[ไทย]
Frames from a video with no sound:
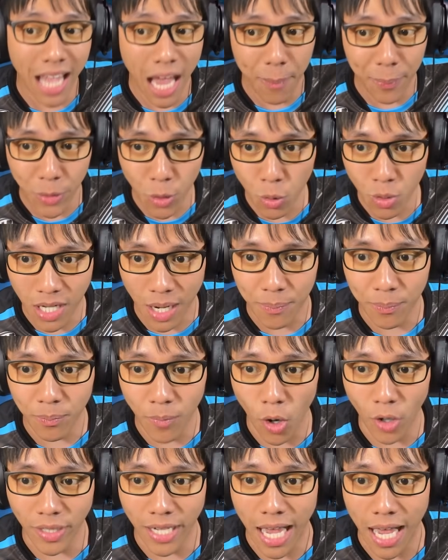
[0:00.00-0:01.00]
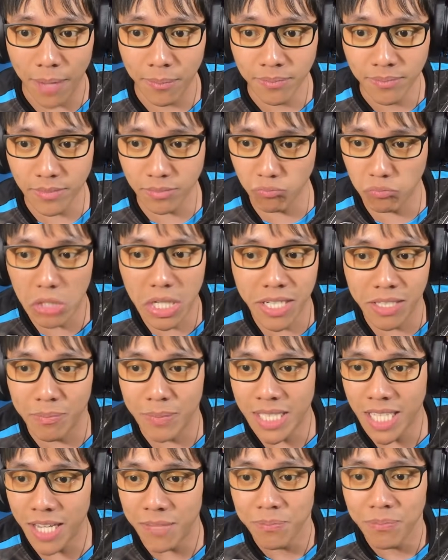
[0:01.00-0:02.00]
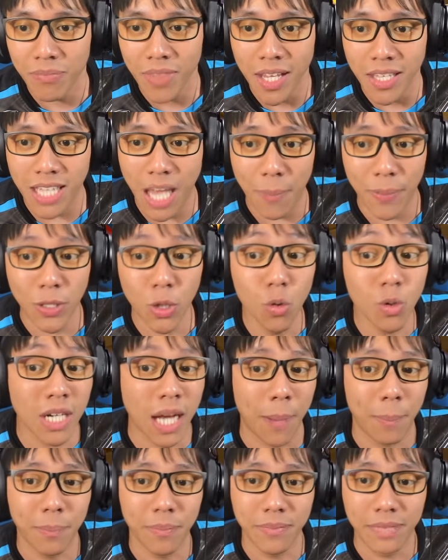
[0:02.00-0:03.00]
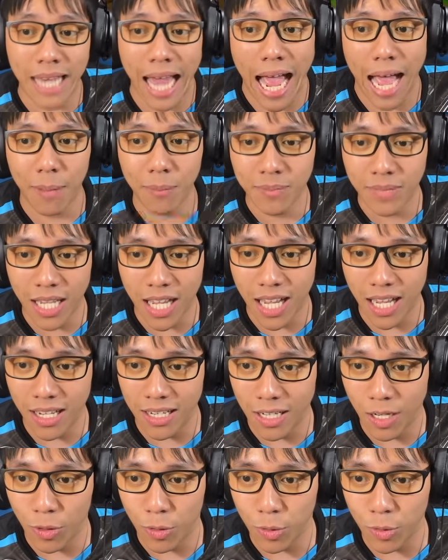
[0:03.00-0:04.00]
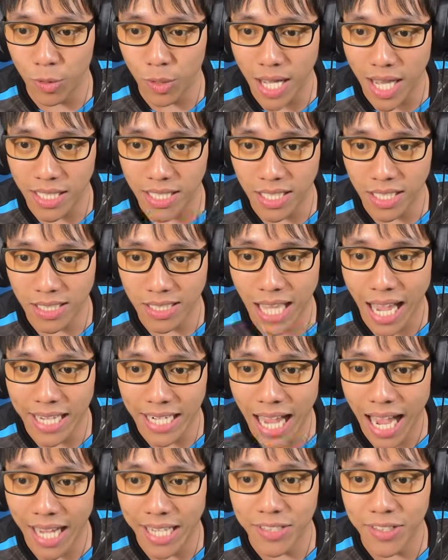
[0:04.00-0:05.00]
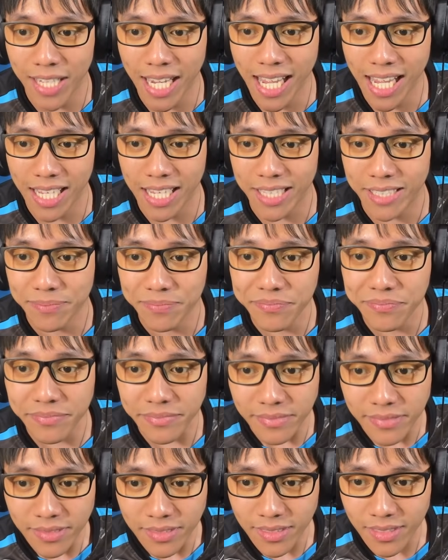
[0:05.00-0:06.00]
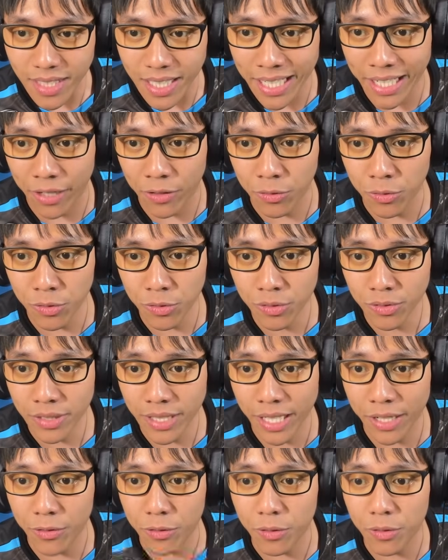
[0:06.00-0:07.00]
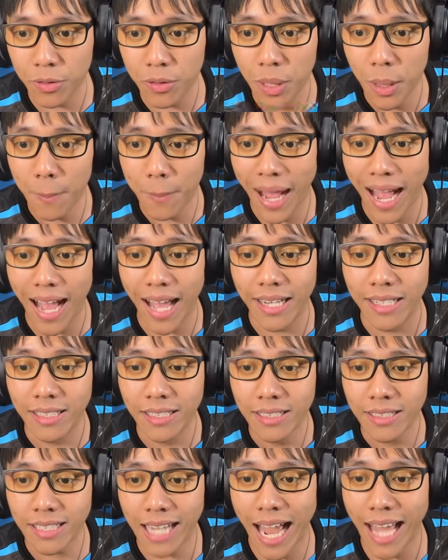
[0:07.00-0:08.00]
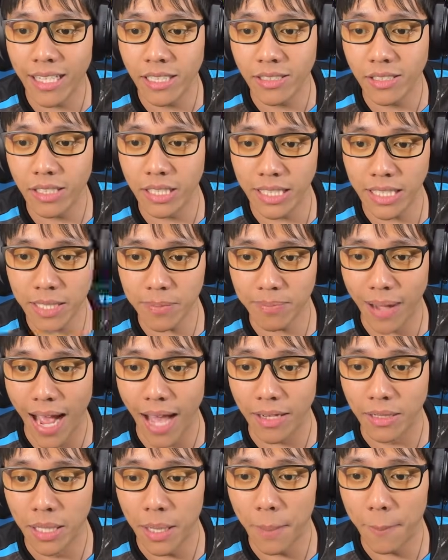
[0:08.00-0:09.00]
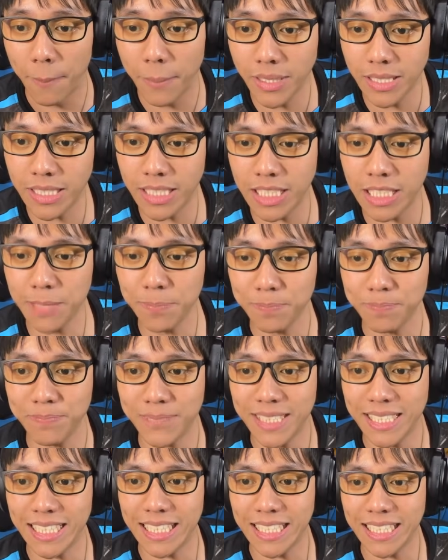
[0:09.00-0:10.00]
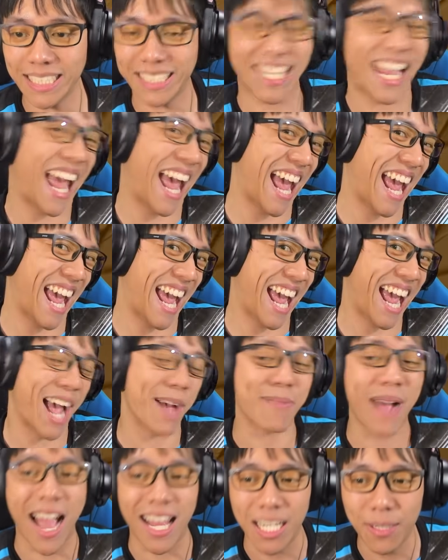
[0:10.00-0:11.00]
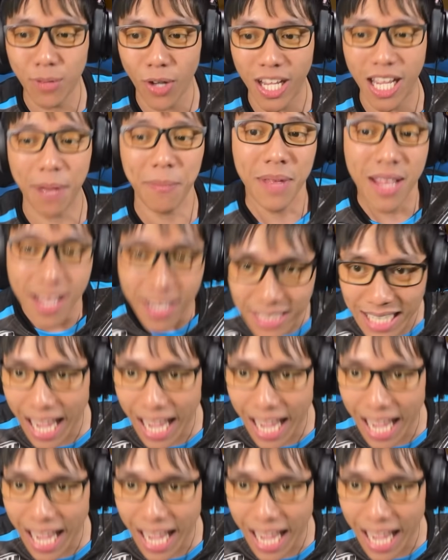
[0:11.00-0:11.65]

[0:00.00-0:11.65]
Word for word: อย่าไปยุ่งกับบ่อหนามเอ้ยไม่ใช่อย่าไปยุ่งกับหนามนะฮะ เราอาจจะตายได้ โอเค แนวแนวผ่านกัน เอ้ยผ่านจืบจืดอ่าผ่านเรียบร้อยครับ